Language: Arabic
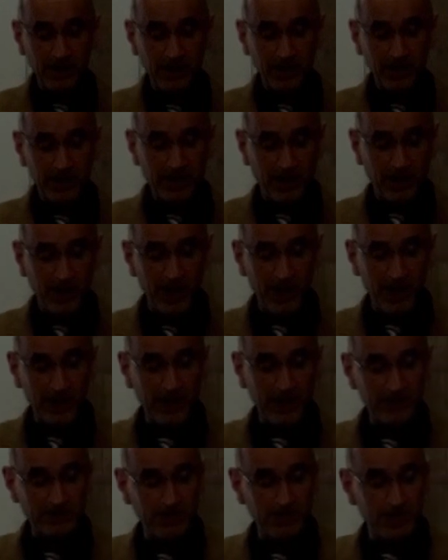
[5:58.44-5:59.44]

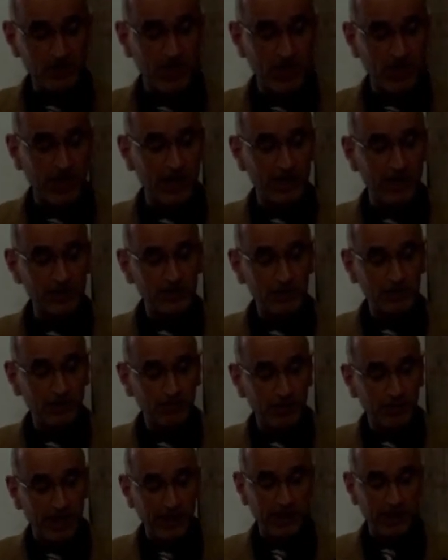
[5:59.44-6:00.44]
علاقة مجاز
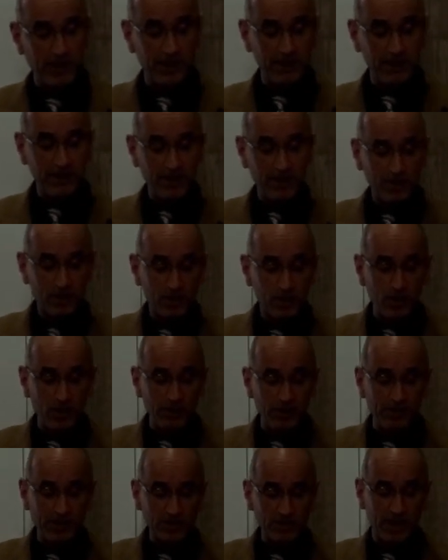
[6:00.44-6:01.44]
بين كل
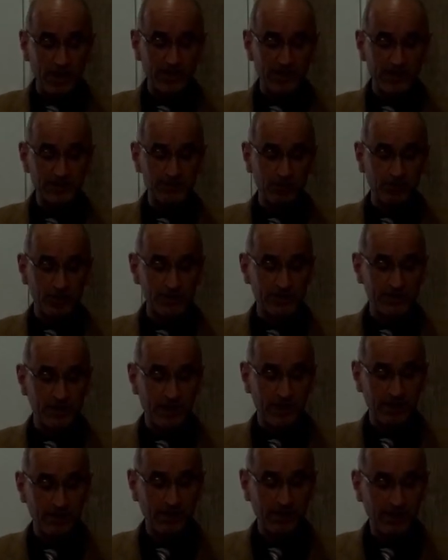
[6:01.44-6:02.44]
مجاز
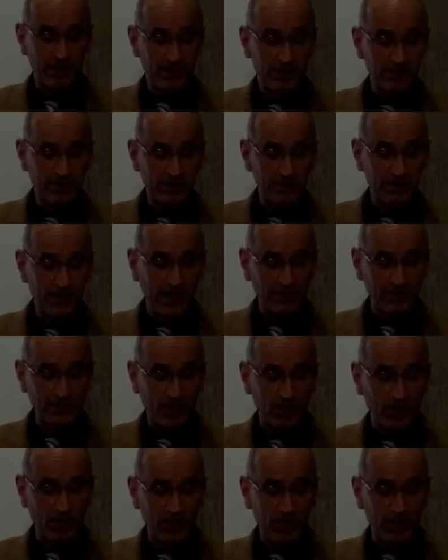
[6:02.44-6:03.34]
مرسل تحته